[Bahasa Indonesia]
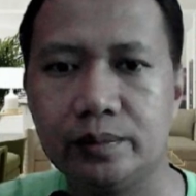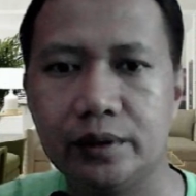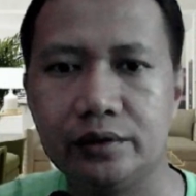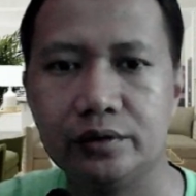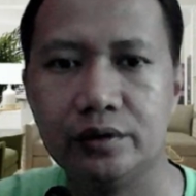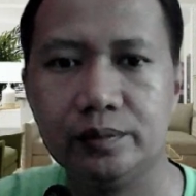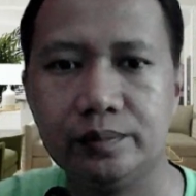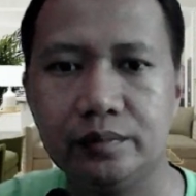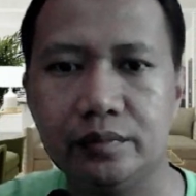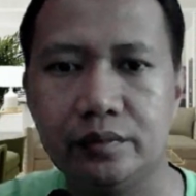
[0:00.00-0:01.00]
Youtube
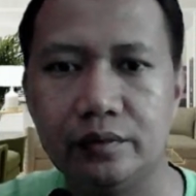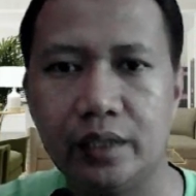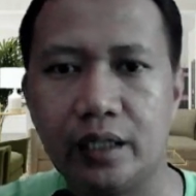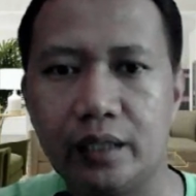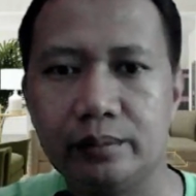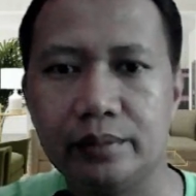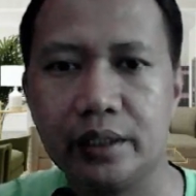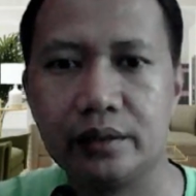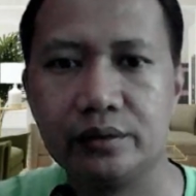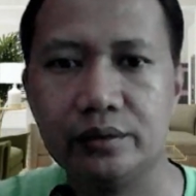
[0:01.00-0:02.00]
Welcome
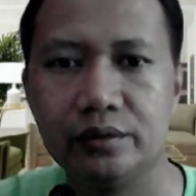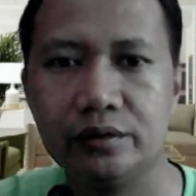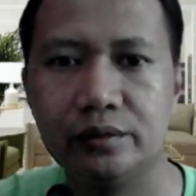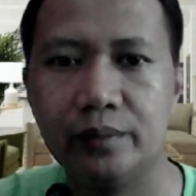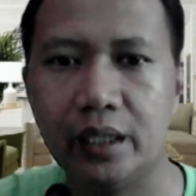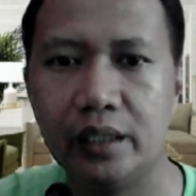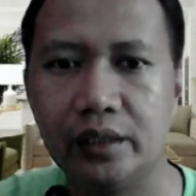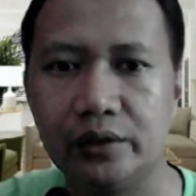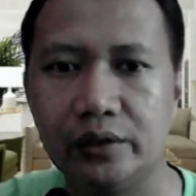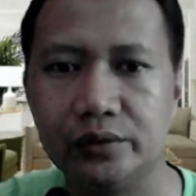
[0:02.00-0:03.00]
back to my
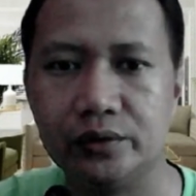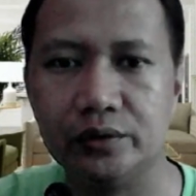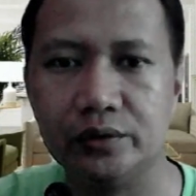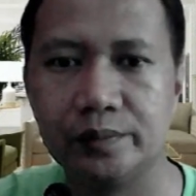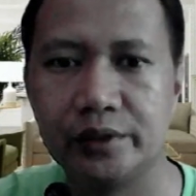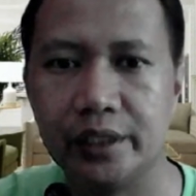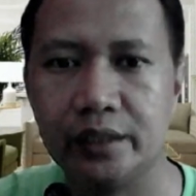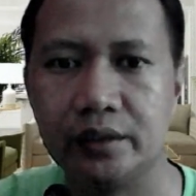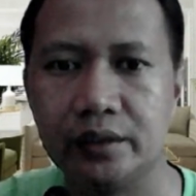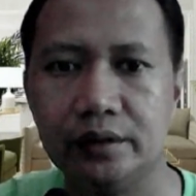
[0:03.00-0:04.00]
Youtube
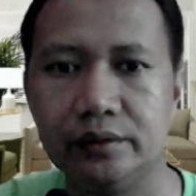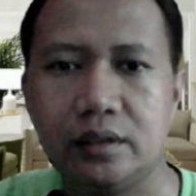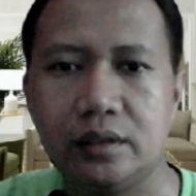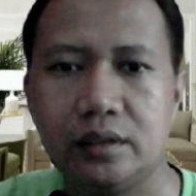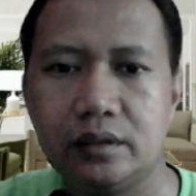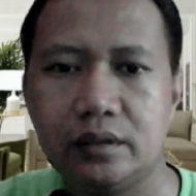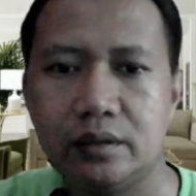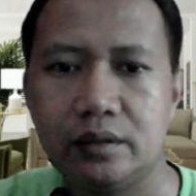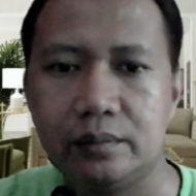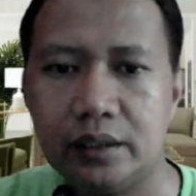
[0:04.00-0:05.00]
channel
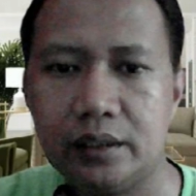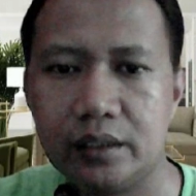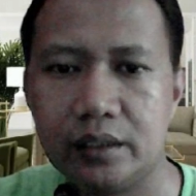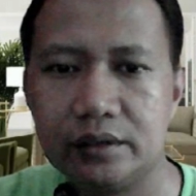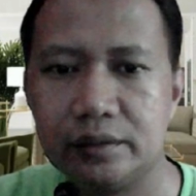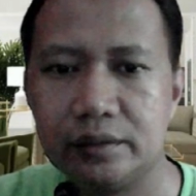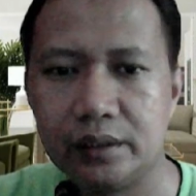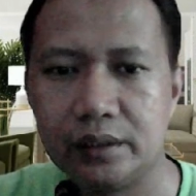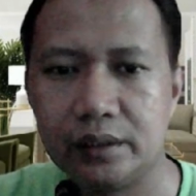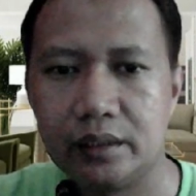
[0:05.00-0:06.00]
Pada
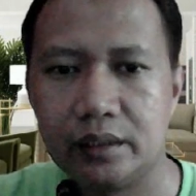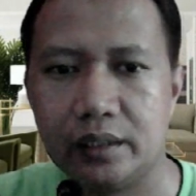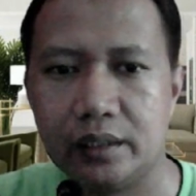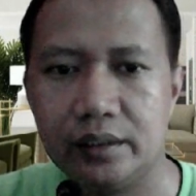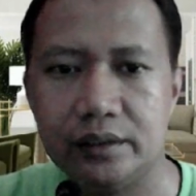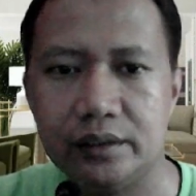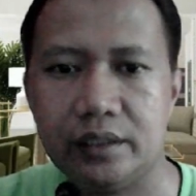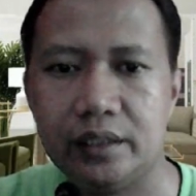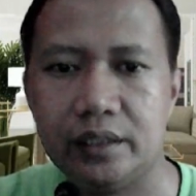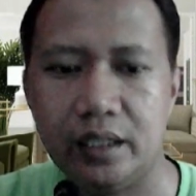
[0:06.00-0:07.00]
kesempatan kali ini
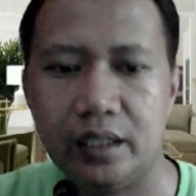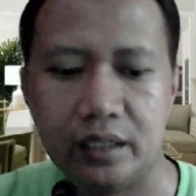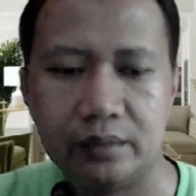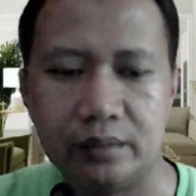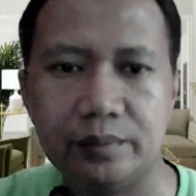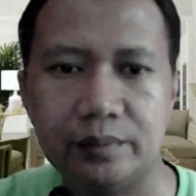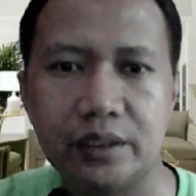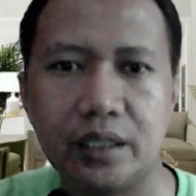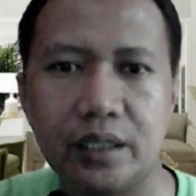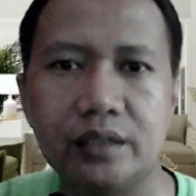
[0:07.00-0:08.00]
saya akan
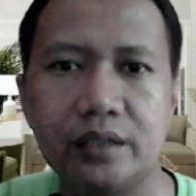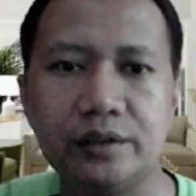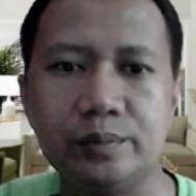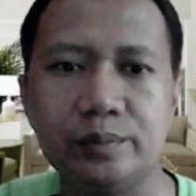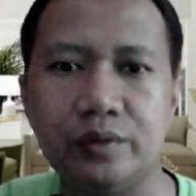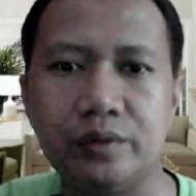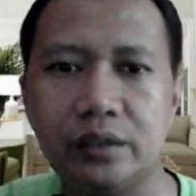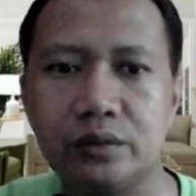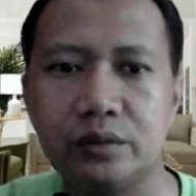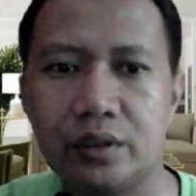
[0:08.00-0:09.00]
memberikan sebuah
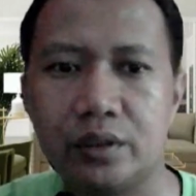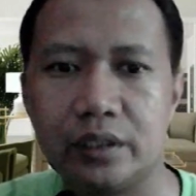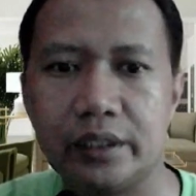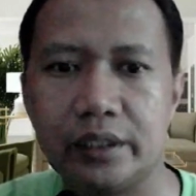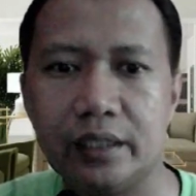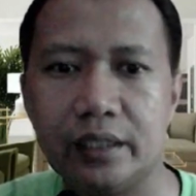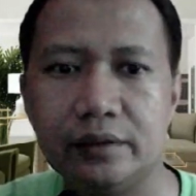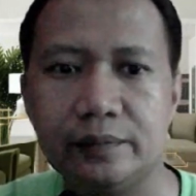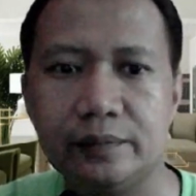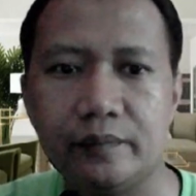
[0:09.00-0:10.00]
tutorial
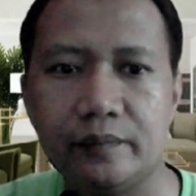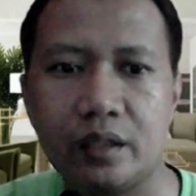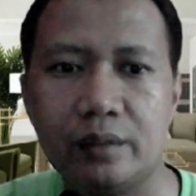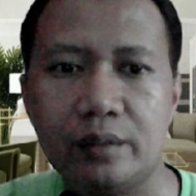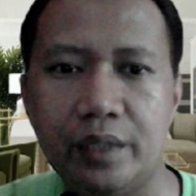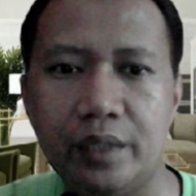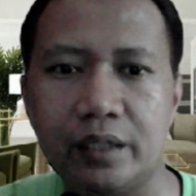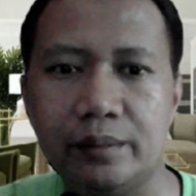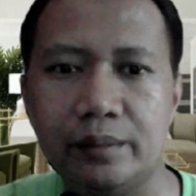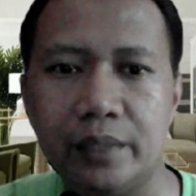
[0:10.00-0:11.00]
Bagaimana